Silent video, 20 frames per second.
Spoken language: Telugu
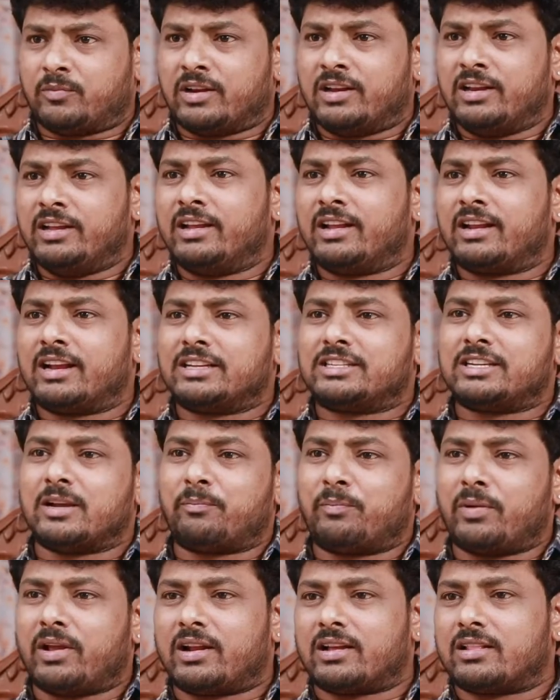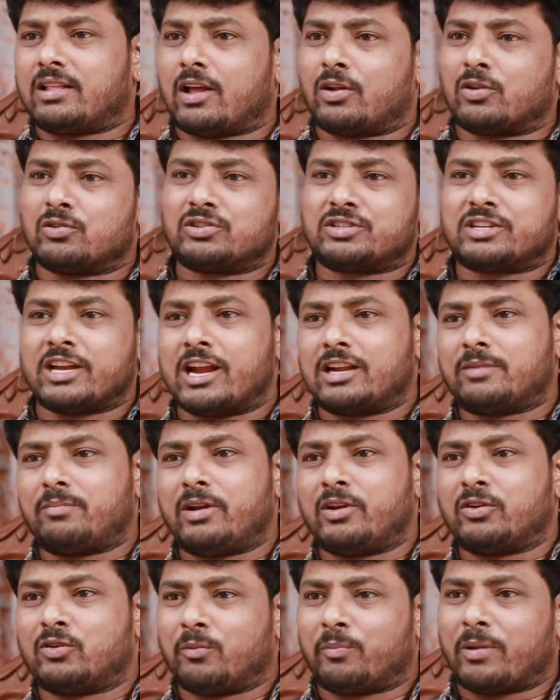క్లియర్ గా చెప్పారు కదా ఆ రోజు
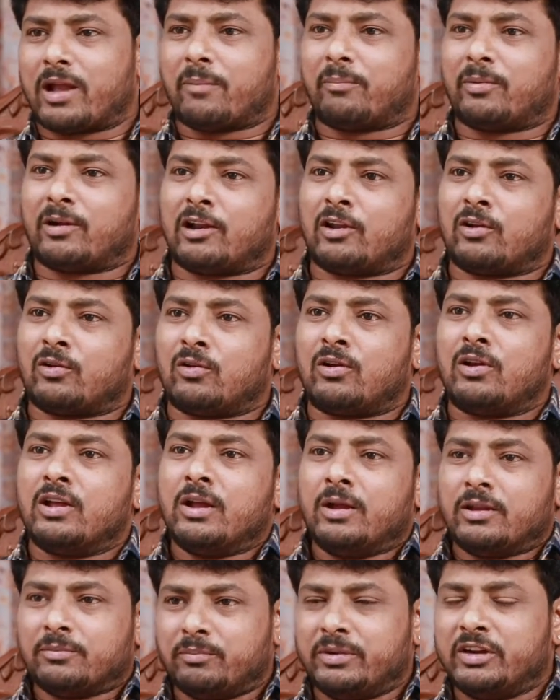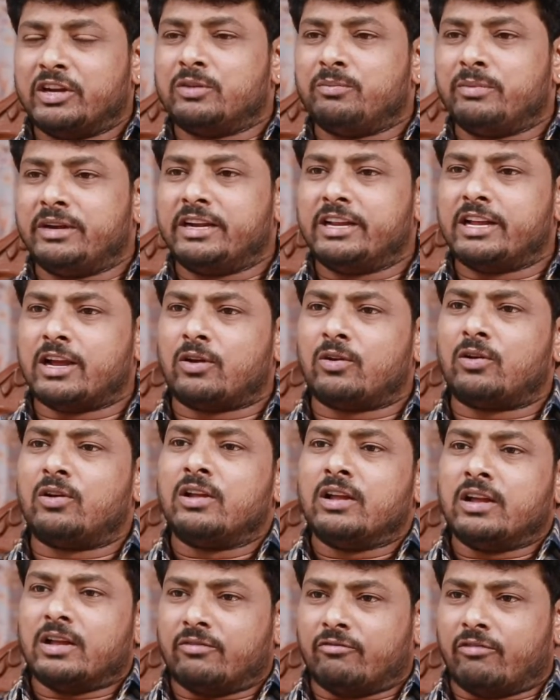స్టేట్మెంట్ పేపర్లలో మీడియాలో
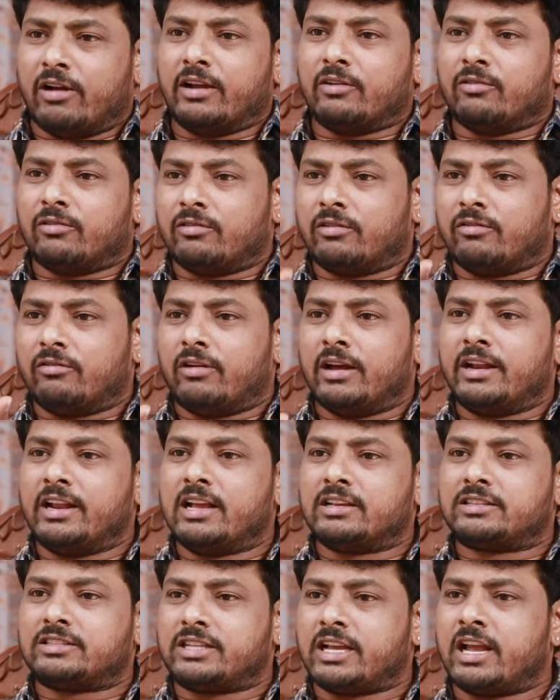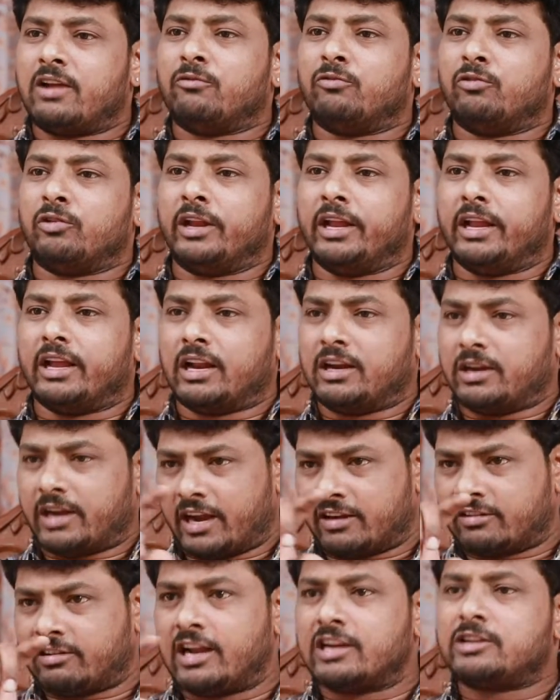వరేస్తే ఉరి అని
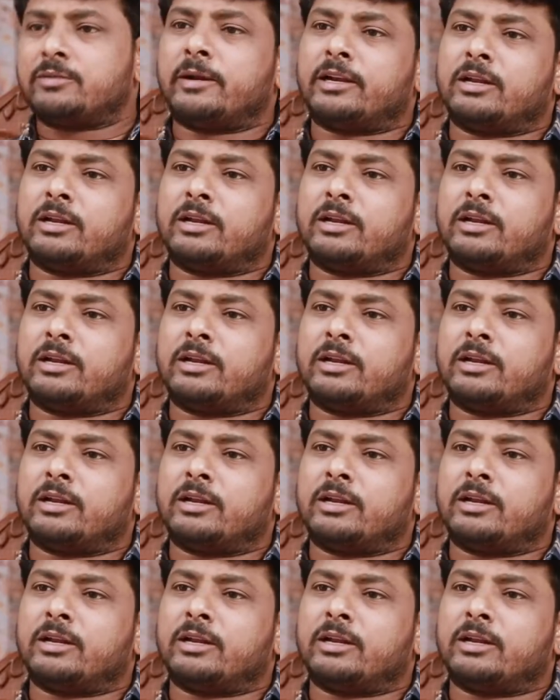హెడ్లైన్స్